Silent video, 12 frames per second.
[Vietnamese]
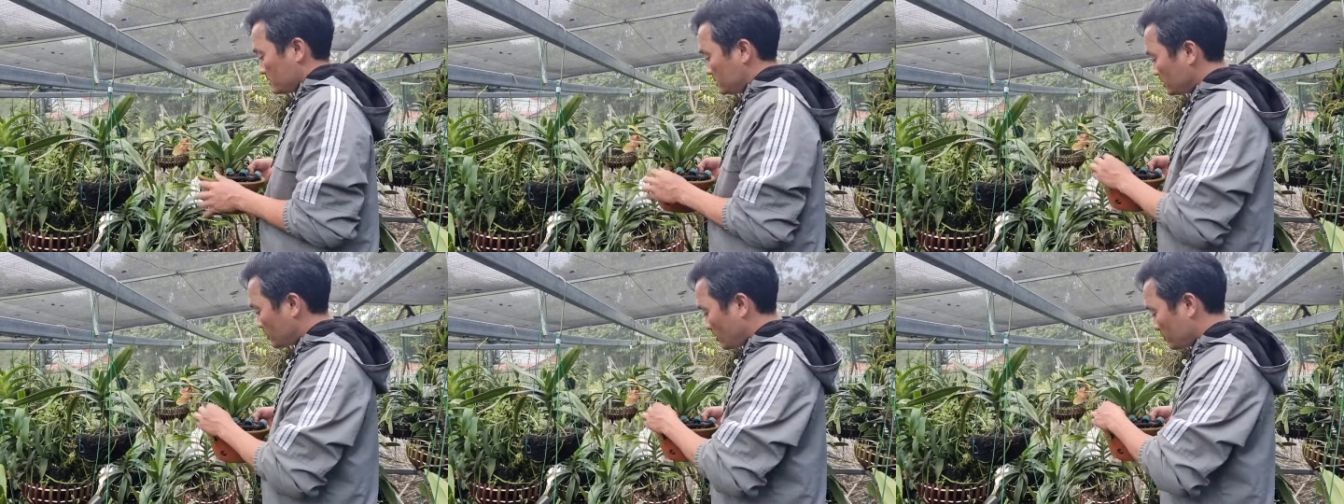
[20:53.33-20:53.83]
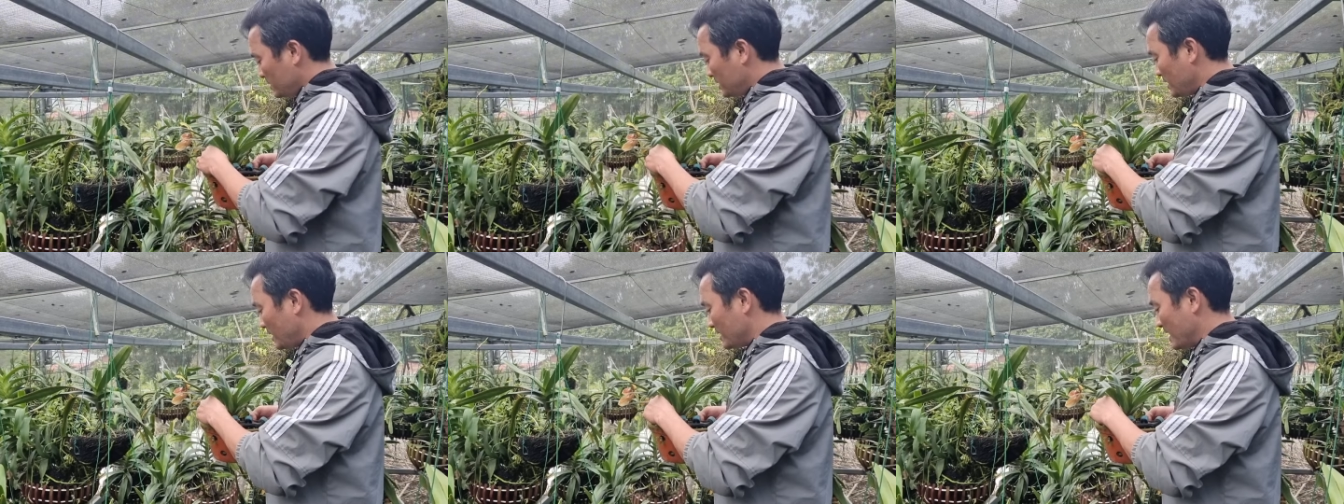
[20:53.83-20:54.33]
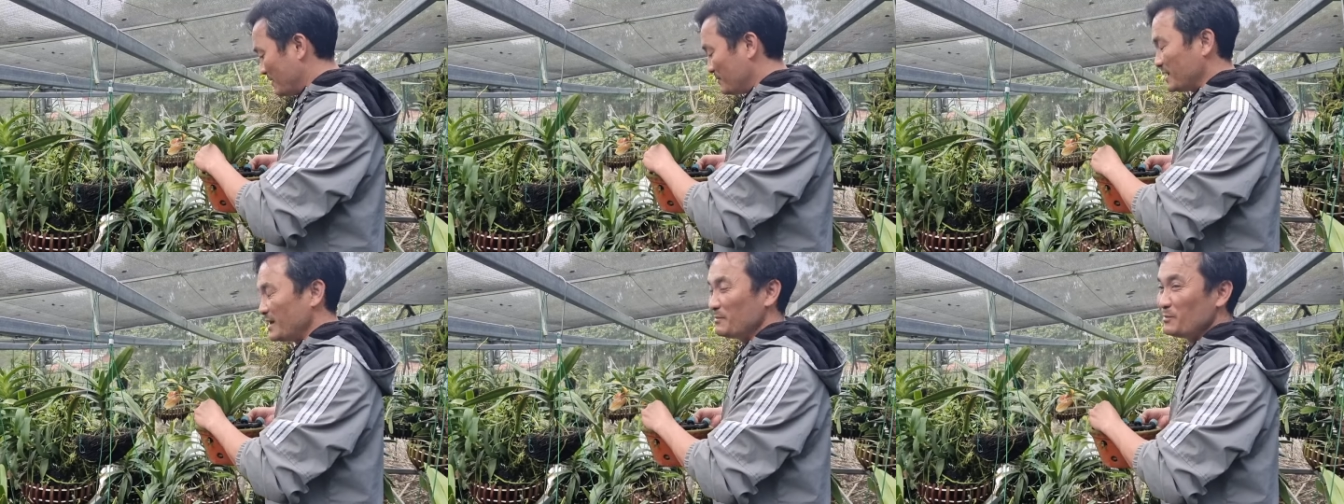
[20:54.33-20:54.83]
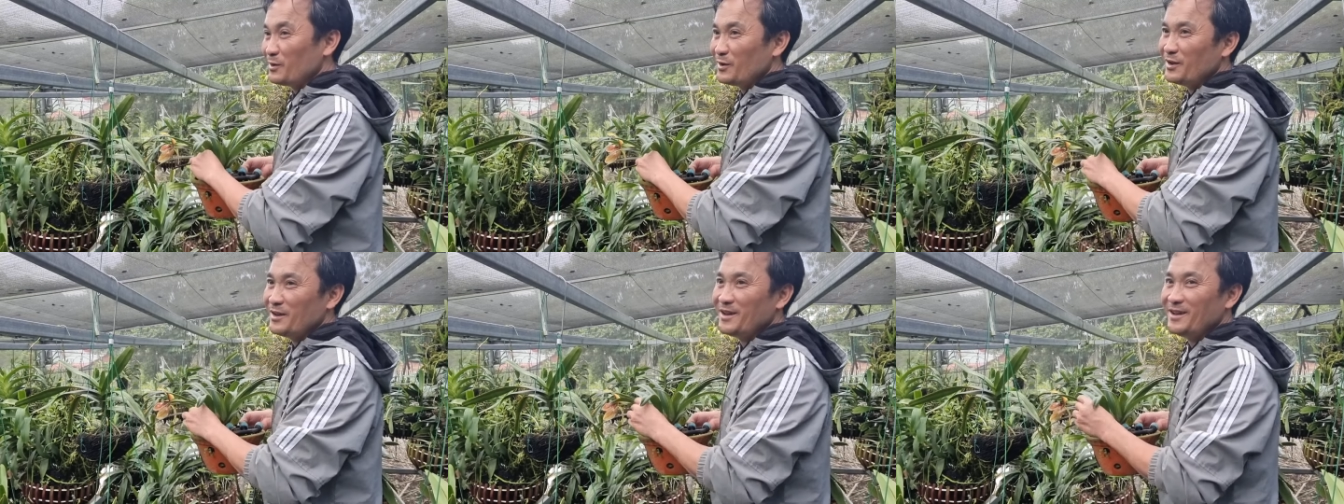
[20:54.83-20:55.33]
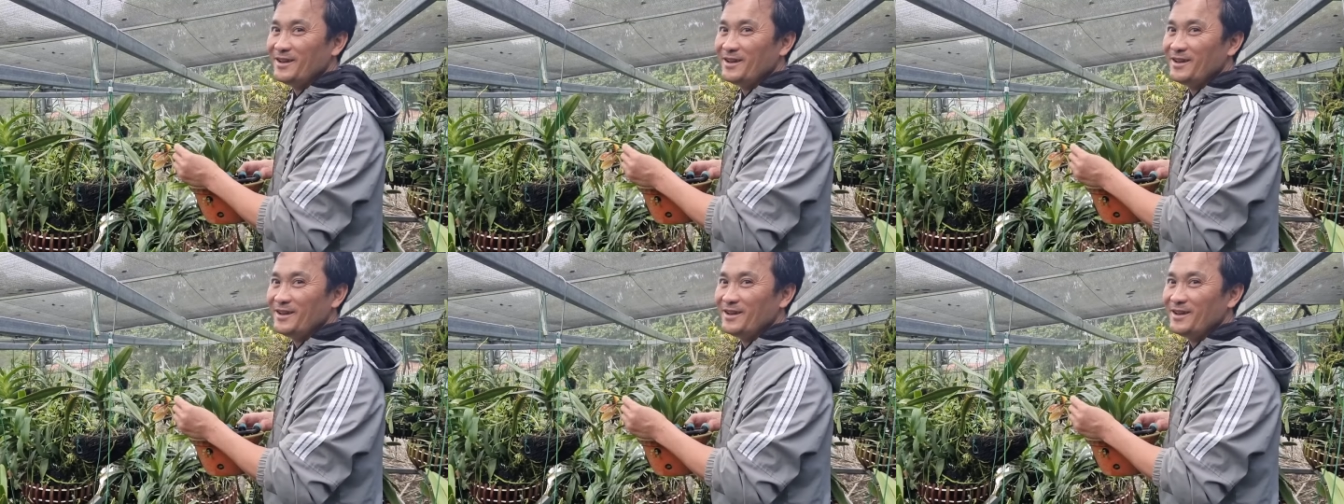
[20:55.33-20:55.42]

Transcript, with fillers: chứ còn bây giờ để mà em nói